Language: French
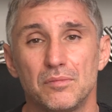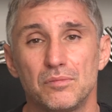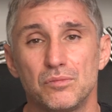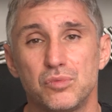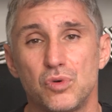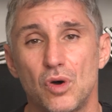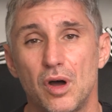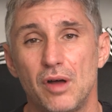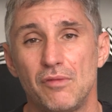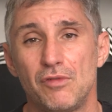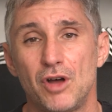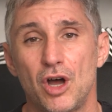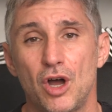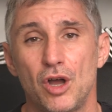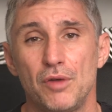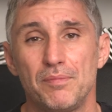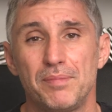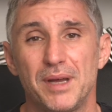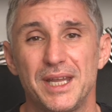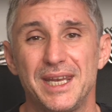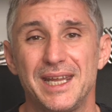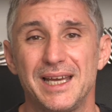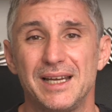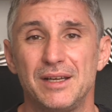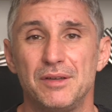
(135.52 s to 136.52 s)
Pour avoir un
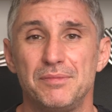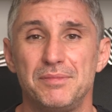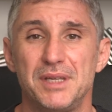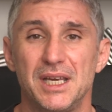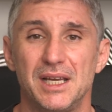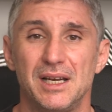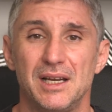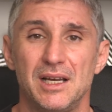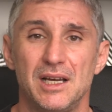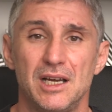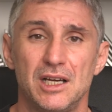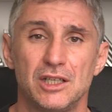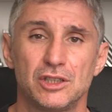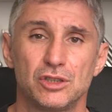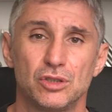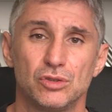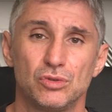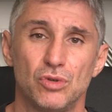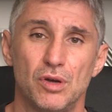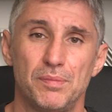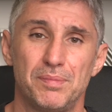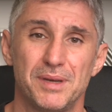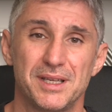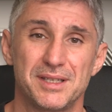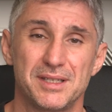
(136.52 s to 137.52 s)
panel bien large, on
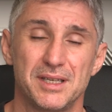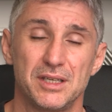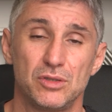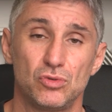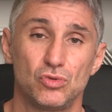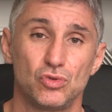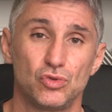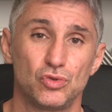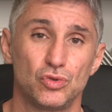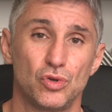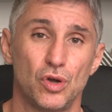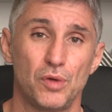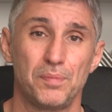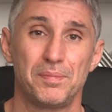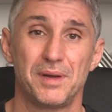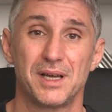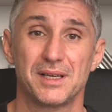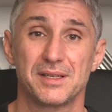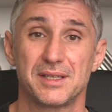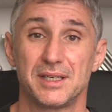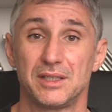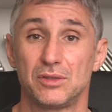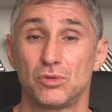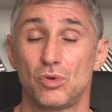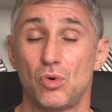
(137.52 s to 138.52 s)
doit passer toujours par
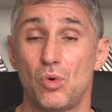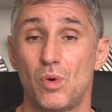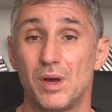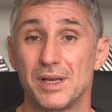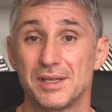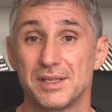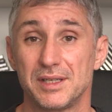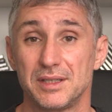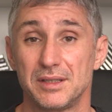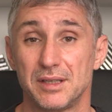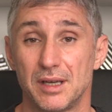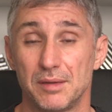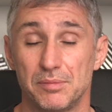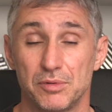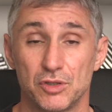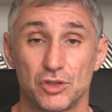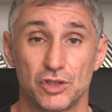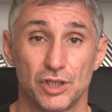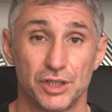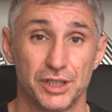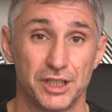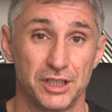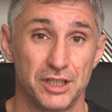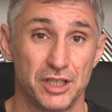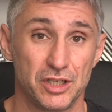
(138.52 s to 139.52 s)
ces trois étapes.
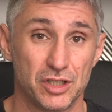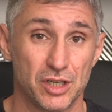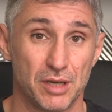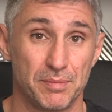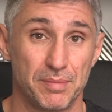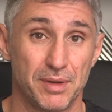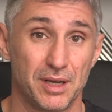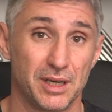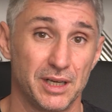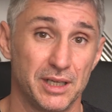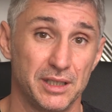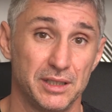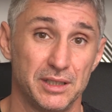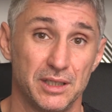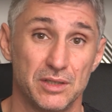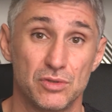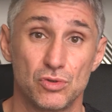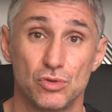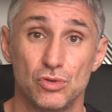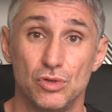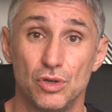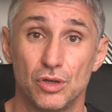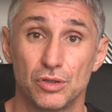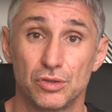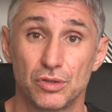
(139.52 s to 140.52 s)
J'en ai déjà parlé dans
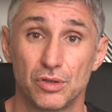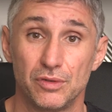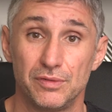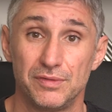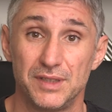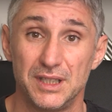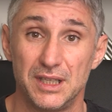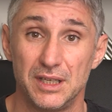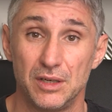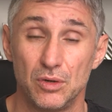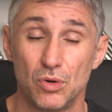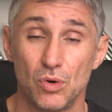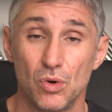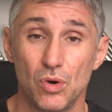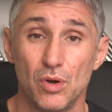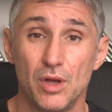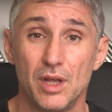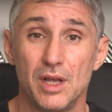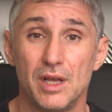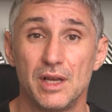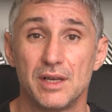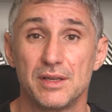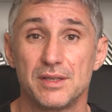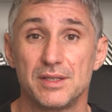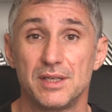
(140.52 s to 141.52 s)
une autre vidéo,
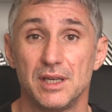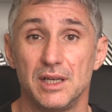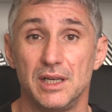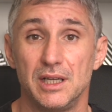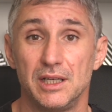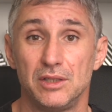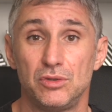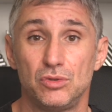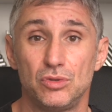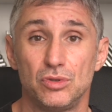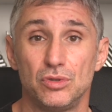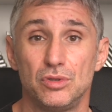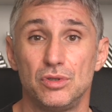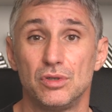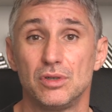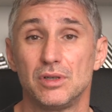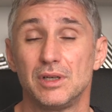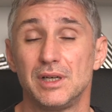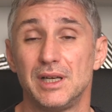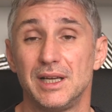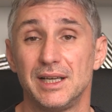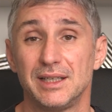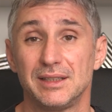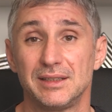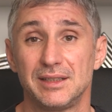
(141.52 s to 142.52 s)
c'est l'étude,
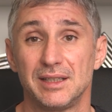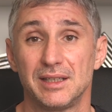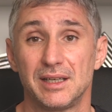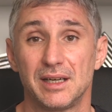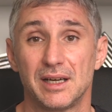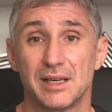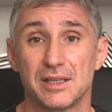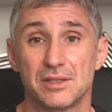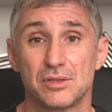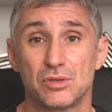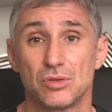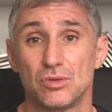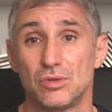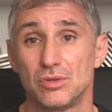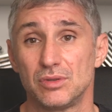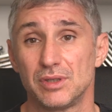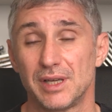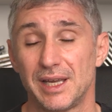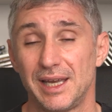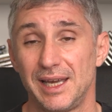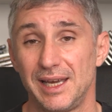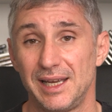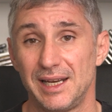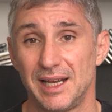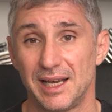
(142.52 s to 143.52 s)
l'intégration
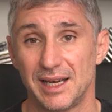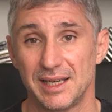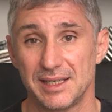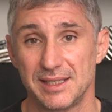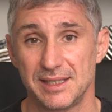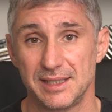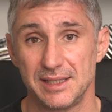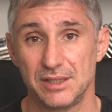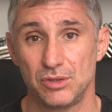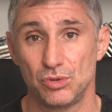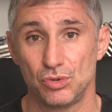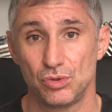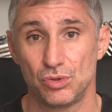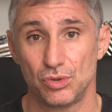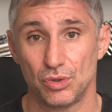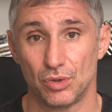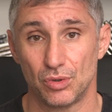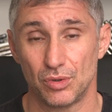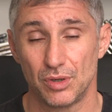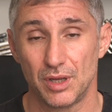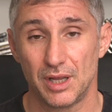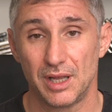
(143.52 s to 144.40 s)
et la restitution.